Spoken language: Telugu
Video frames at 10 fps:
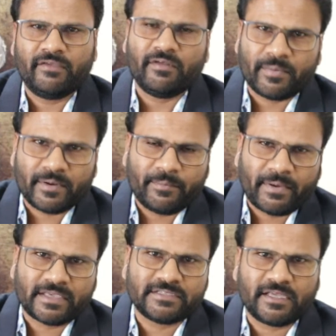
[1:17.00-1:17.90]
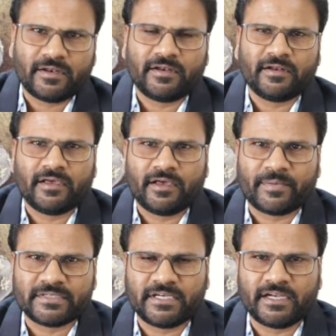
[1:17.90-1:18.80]
ఈవెన్ ప్ర పాకిస్తాన్
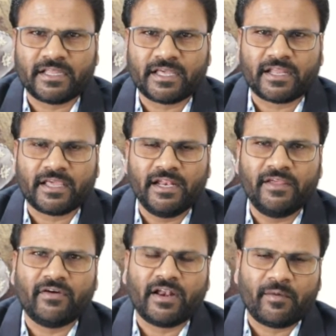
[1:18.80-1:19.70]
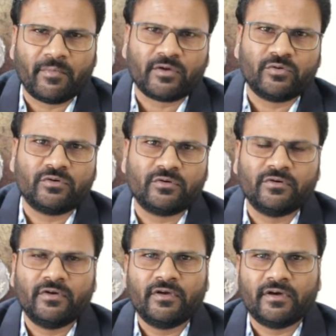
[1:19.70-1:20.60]
ప్రెసిడెంట్ దగ్గరికి వెళ్ళి వాళ్ళ అమ్మకు
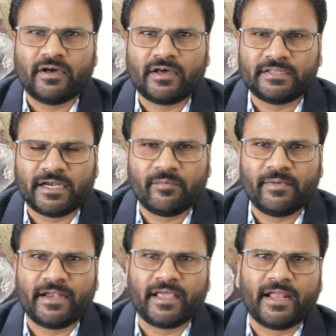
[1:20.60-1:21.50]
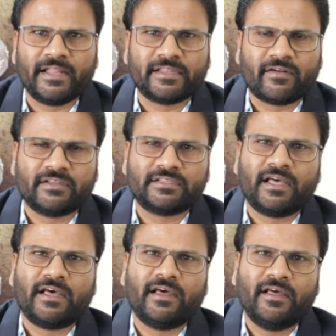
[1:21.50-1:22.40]
దండం పెట్టి కానీ తర్వాత
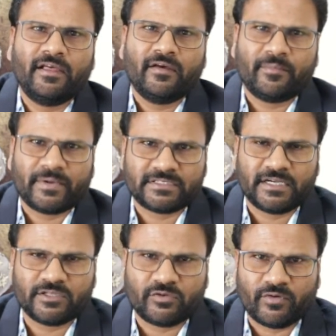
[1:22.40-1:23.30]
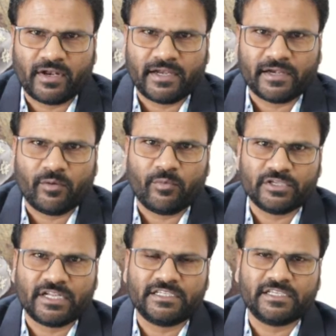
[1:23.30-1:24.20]
ప్రెసిడెంట్తో వాళ్ళ ఇంట్లో
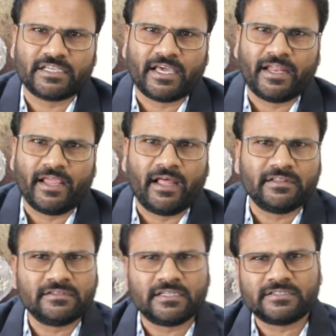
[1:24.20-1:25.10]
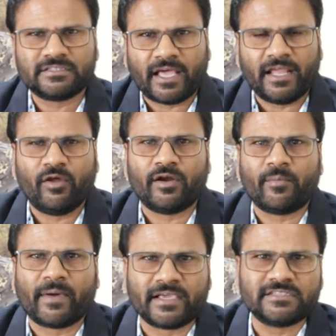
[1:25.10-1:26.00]
భోజనం చేసి కానీ అంత స్థాయిలో
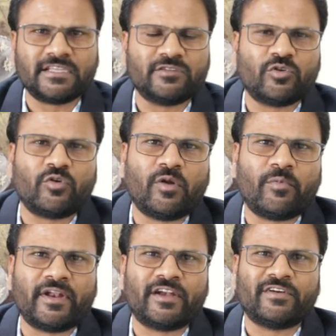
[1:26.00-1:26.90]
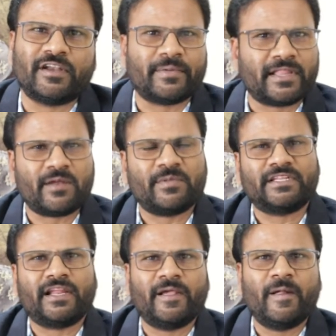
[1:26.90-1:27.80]
అంటే పాకిస్తాన్తో కూడా పోయినటువంటి
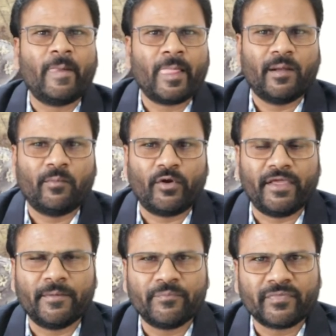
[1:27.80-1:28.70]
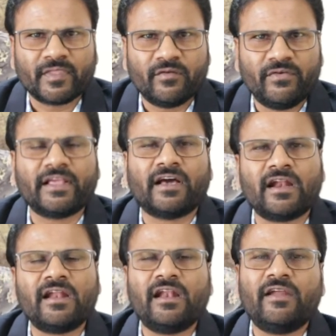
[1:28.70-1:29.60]
ప్రధానమంత్రి మోడీ వీటి
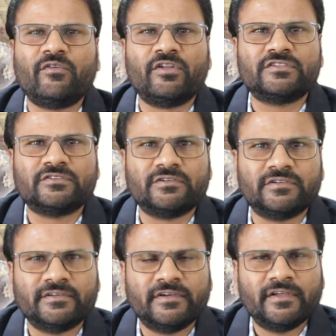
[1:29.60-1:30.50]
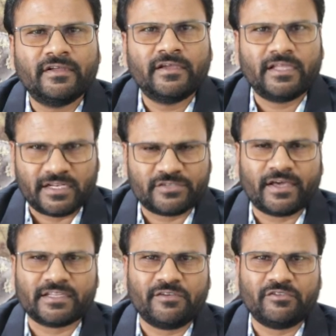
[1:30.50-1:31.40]
కారణాలు ఏముండొచ్చు ఏదైనా
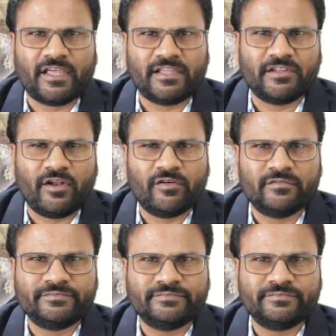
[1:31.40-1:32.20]
స్వార్థం ఉందా ఇందులో